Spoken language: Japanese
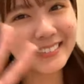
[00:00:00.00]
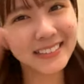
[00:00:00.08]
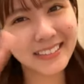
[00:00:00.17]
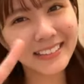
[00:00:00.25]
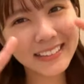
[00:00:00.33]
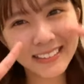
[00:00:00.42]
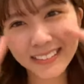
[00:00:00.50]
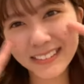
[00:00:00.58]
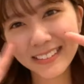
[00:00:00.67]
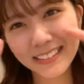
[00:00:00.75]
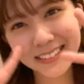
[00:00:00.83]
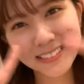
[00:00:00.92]

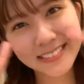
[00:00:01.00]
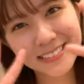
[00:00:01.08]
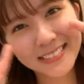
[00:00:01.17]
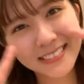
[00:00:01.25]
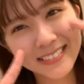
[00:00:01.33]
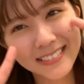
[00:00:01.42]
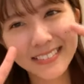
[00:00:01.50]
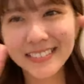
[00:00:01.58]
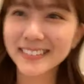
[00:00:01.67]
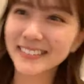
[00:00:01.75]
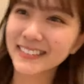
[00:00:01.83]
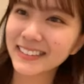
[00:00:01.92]
2
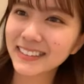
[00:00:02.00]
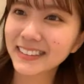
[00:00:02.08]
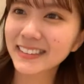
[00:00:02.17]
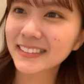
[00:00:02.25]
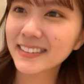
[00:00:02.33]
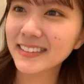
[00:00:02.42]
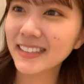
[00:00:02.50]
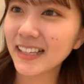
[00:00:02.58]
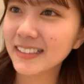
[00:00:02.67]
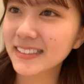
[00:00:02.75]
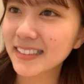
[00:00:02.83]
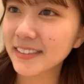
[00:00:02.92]
そして
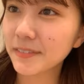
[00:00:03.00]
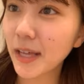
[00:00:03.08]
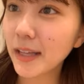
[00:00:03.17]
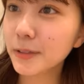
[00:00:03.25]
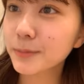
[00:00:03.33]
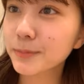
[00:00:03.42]
1位は